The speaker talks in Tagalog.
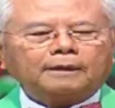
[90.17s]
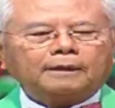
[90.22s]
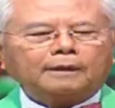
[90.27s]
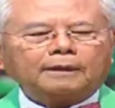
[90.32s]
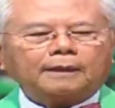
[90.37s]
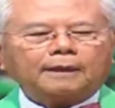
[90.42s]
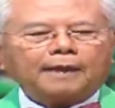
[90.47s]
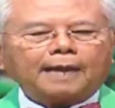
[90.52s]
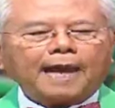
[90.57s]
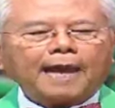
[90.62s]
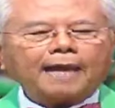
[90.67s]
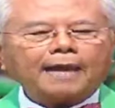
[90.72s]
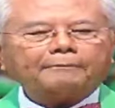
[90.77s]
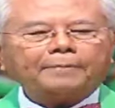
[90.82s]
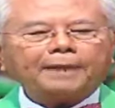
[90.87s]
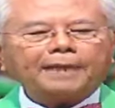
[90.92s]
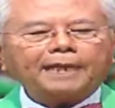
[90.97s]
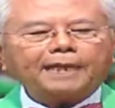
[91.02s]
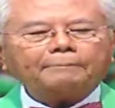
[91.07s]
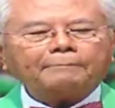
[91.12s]
Ang
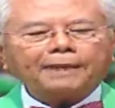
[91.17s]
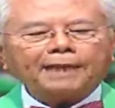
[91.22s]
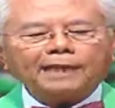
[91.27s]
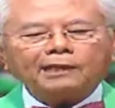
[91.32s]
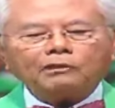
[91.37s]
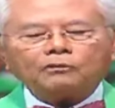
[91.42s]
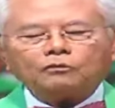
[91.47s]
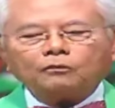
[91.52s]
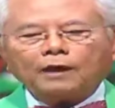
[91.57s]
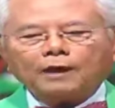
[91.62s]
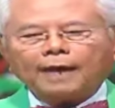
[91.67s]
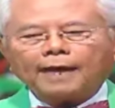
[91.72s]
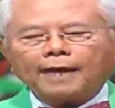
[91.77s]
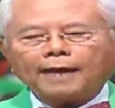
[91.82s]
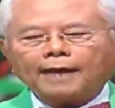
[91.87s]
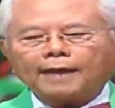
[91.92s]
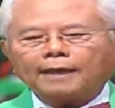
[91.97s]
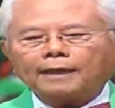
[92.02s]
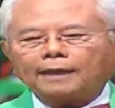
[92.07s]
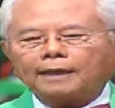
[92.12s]
pinipilit ko
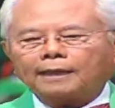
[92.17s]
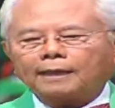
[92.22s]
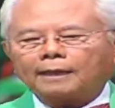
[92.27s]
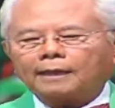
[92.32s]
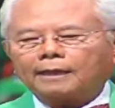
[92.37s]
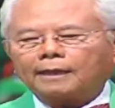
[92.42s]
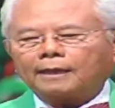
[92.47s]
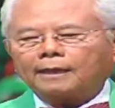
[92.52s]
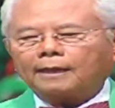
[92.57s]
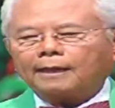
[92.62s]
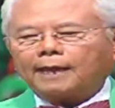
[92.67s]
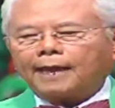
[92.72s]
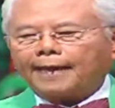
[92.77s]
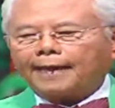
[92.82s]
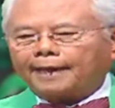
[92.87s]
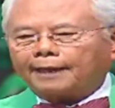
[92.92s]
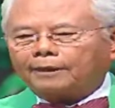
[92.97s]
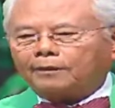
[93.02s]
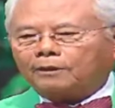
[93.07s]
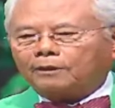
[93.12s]
lang ay
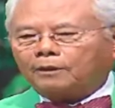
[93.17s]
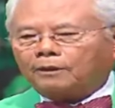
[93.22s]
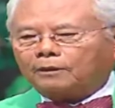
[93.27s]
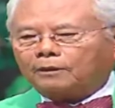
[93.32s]
ano?